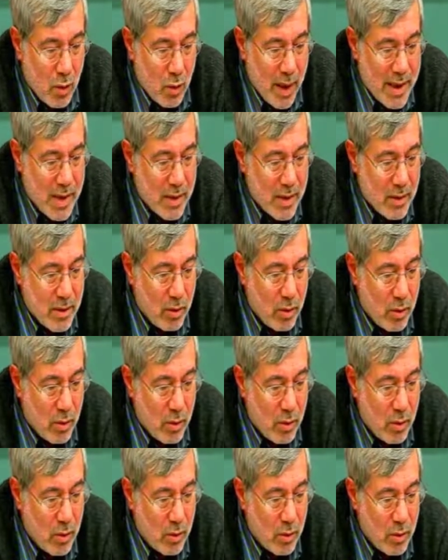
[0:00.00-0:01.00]

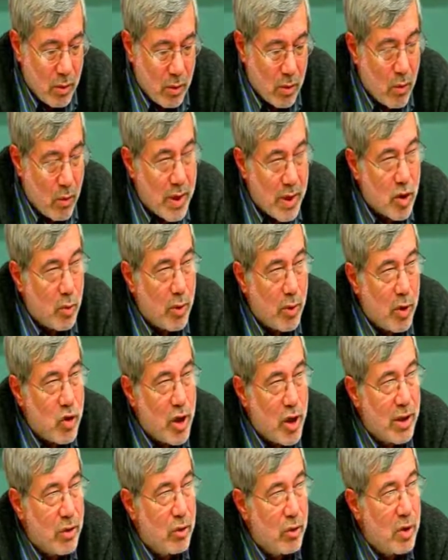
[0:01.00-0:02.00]
questo, questo
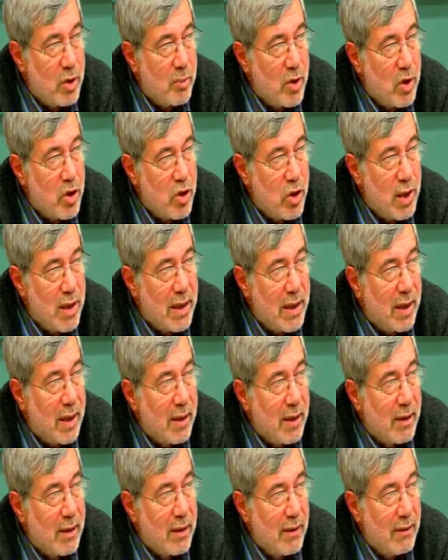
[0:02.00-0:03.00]
progetto di
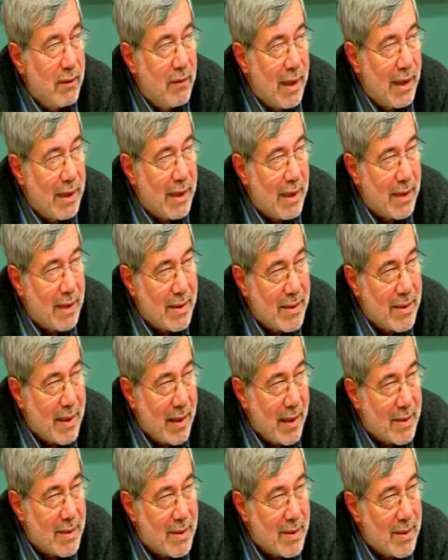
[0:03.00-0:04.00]
piscina va a
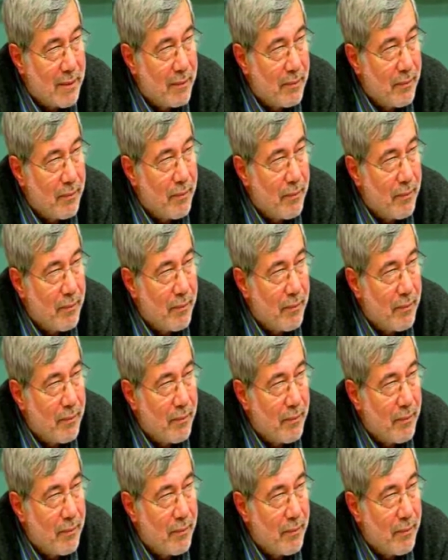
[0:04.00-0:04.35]
realizzarsi.